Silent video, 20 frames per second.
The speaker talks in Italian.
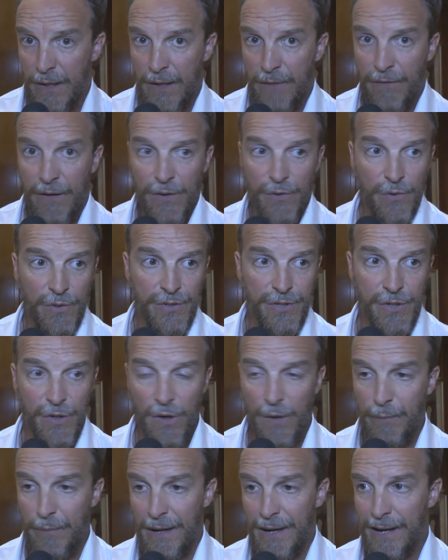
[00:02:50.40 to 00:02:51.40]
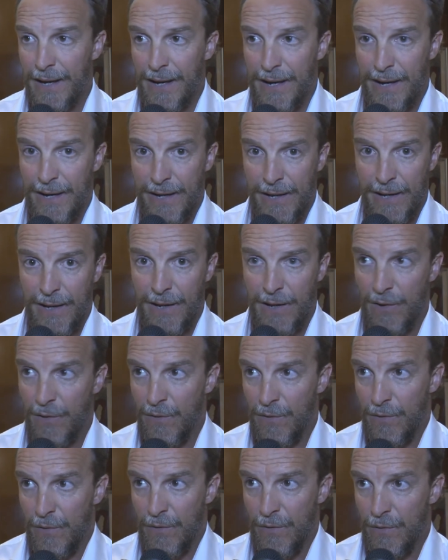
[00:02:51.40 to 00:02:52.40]
che vado in giro a parlare,
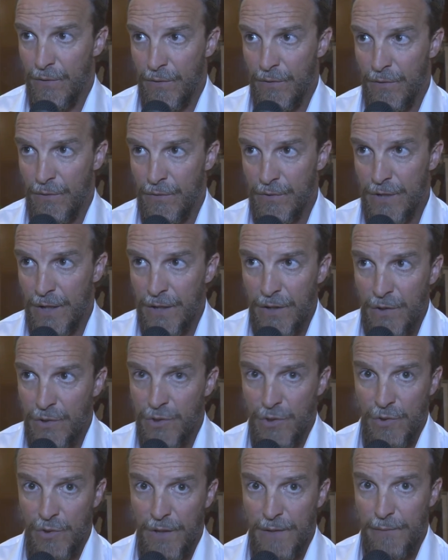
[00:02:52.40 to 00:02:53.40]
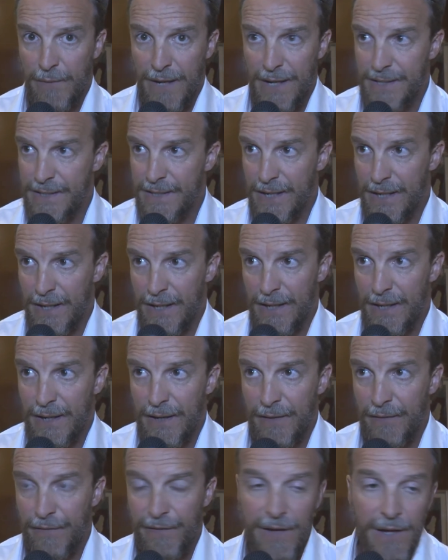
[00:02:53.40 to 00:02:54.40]
o, cioè io sono del Mestre
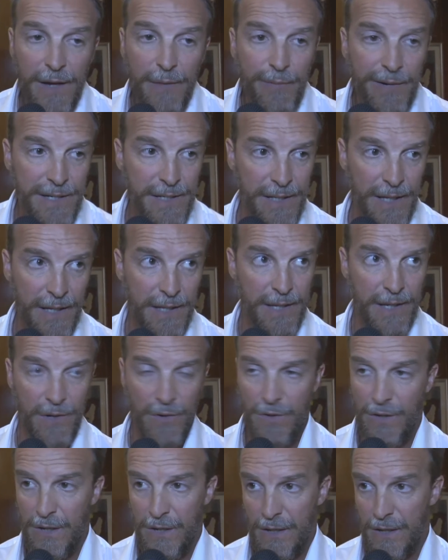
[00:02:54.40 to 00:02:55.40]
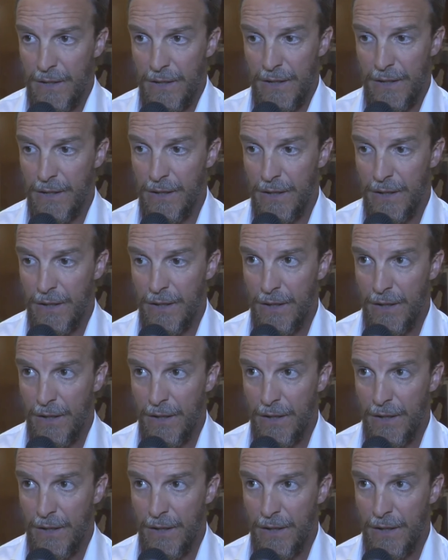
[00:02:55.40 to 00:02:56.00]
e finché il Presidente non,